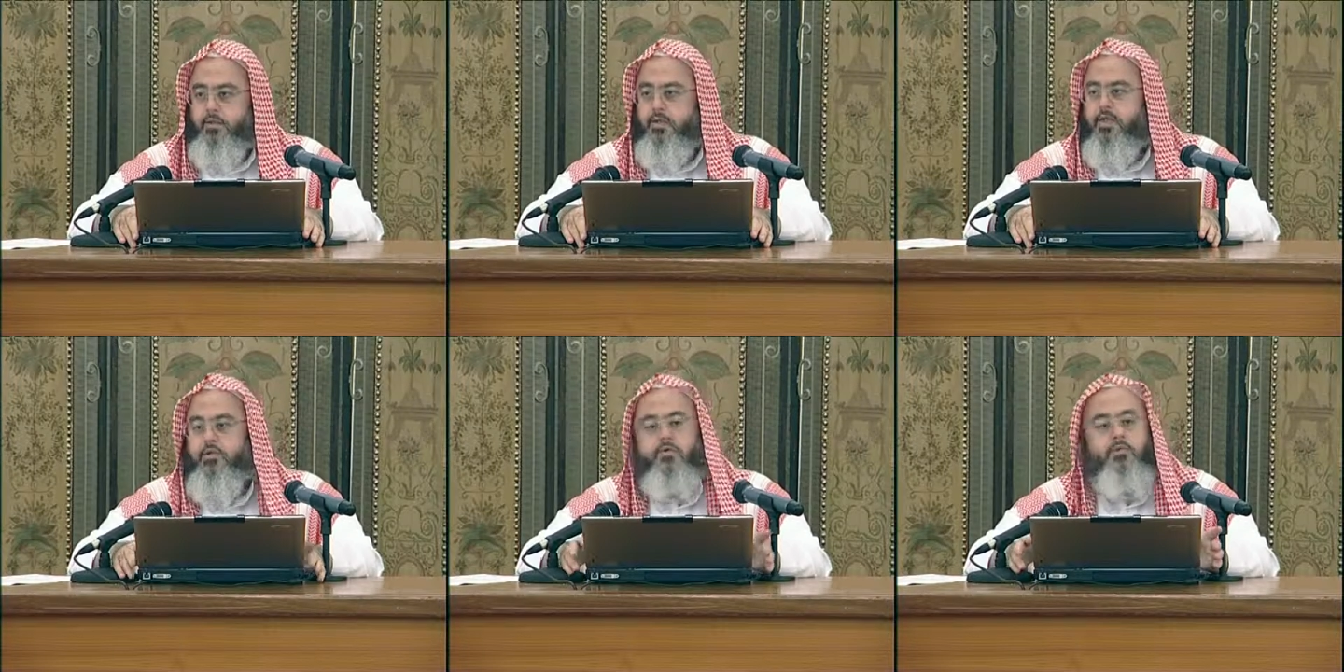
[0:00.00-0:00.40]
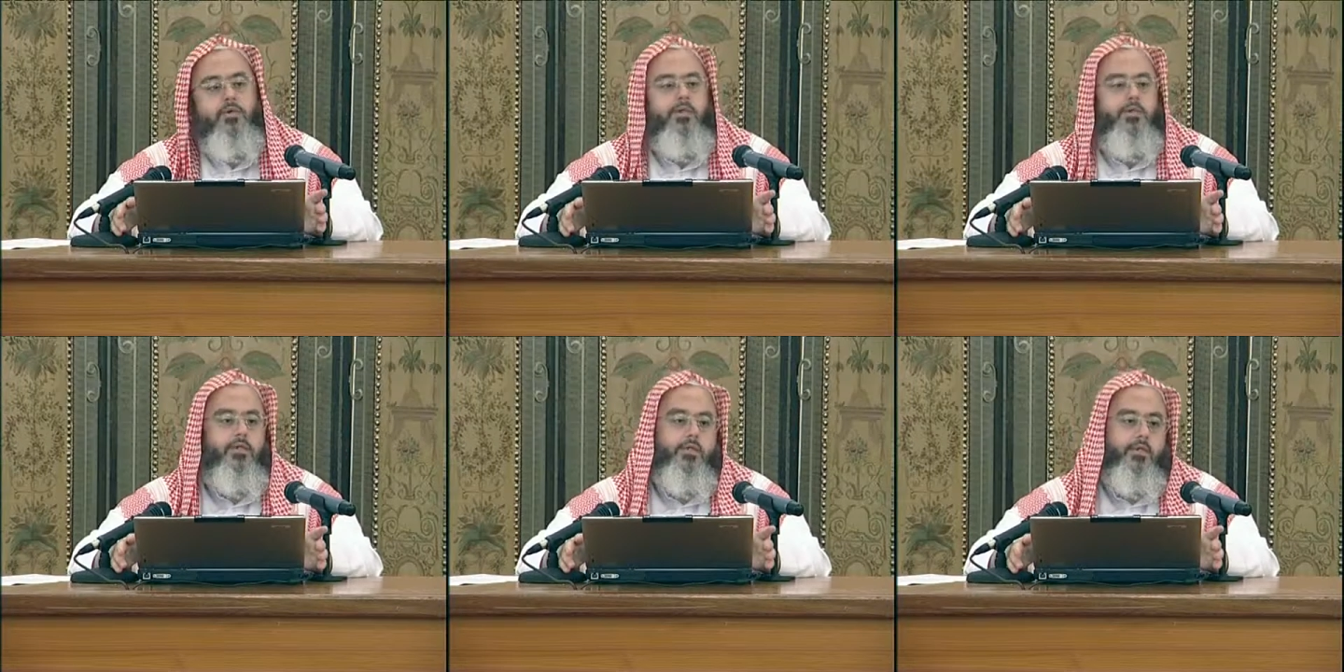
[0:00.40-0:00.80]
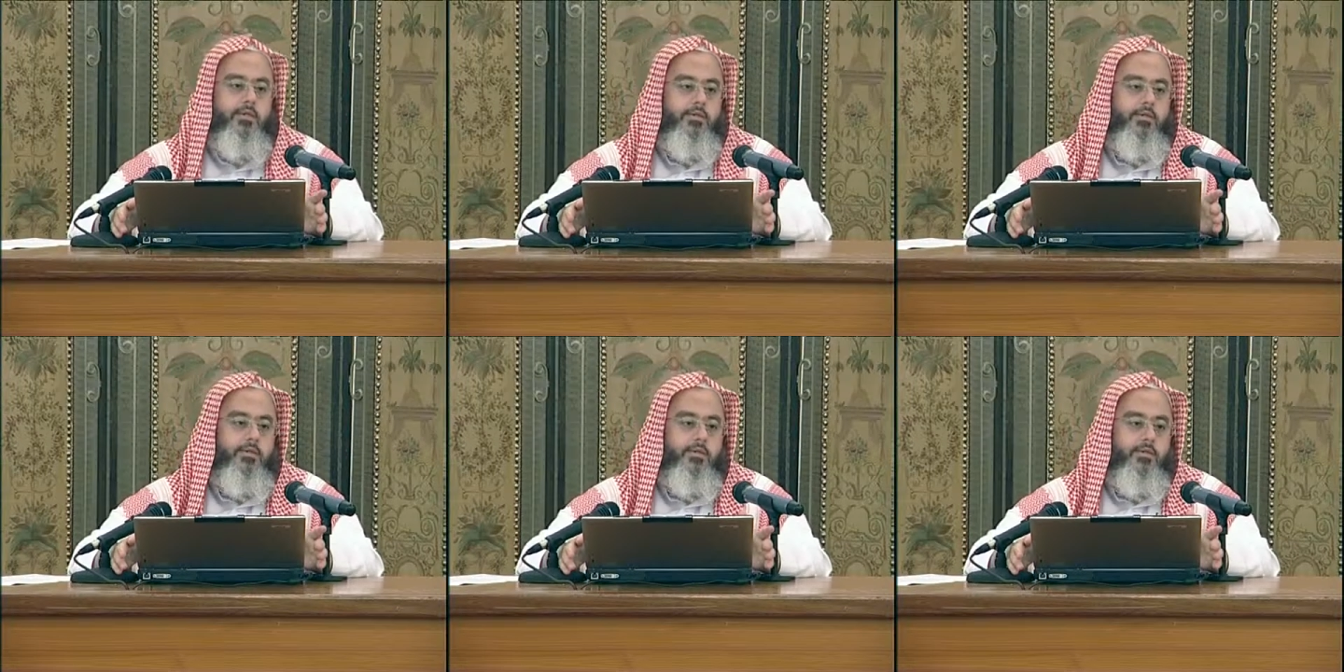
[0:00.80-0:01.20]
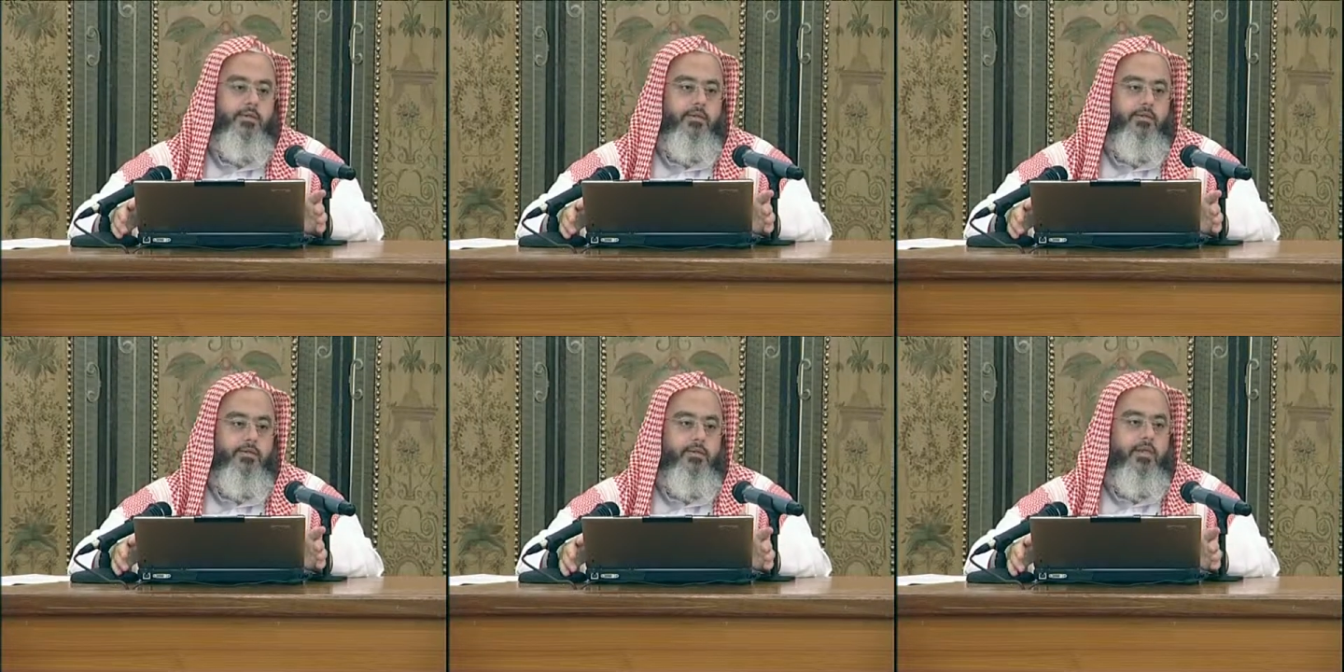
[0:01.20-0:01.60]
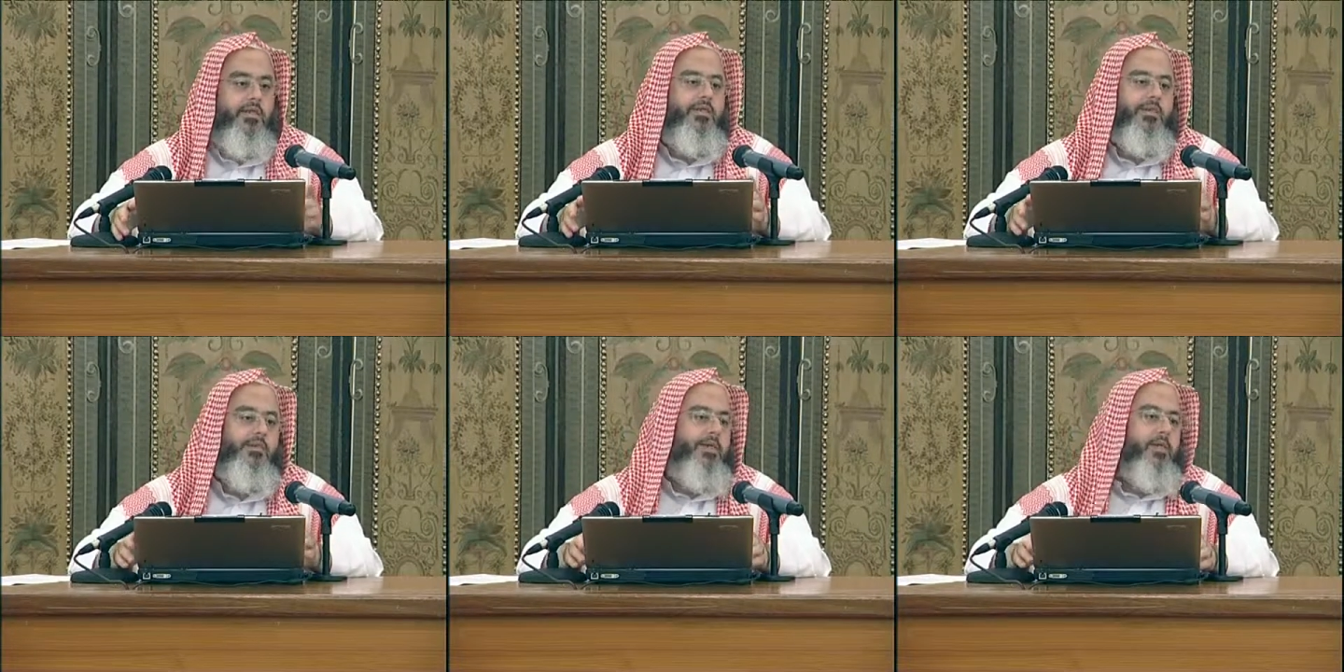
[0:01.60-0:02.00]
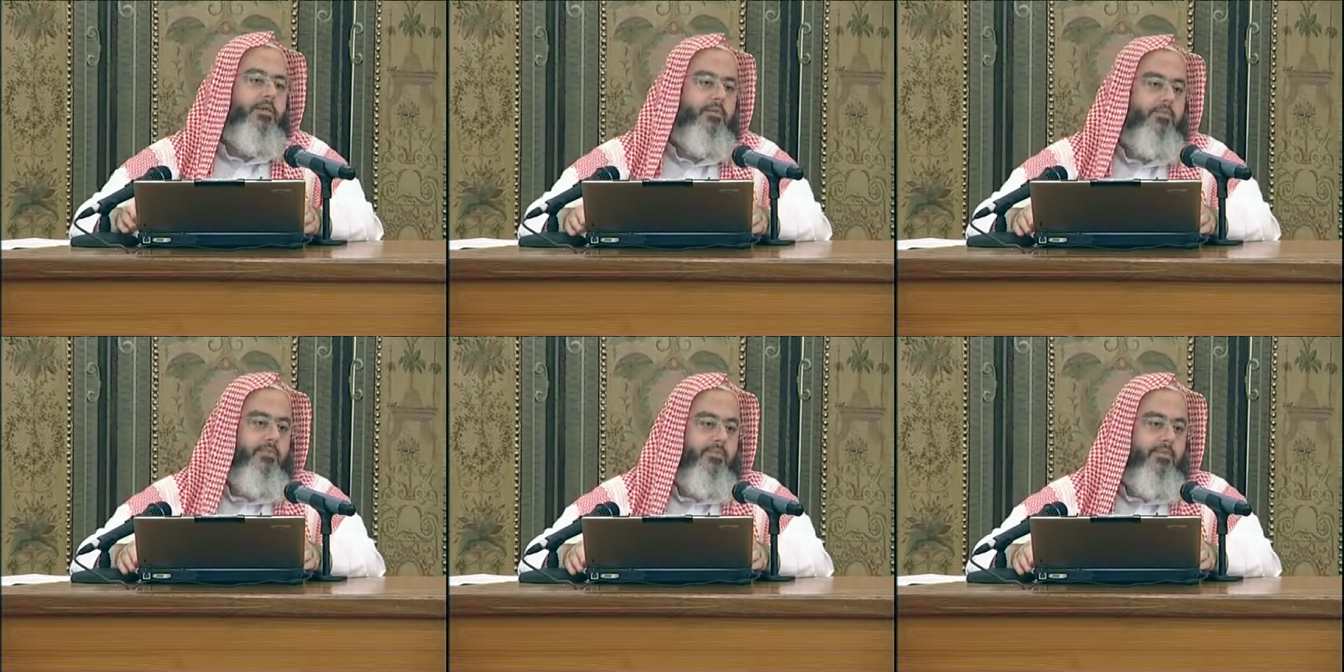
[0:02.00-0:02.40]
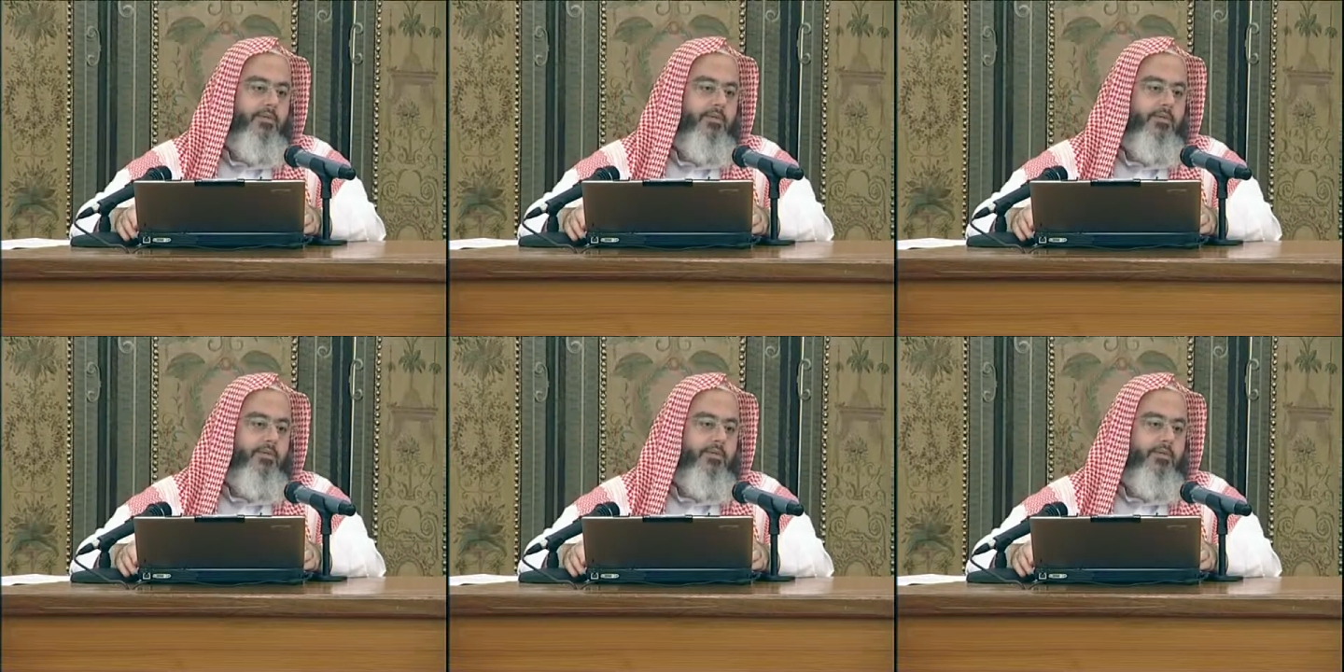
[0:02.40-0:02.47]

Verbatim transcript: لا تغني شيئا تأتي بالإثم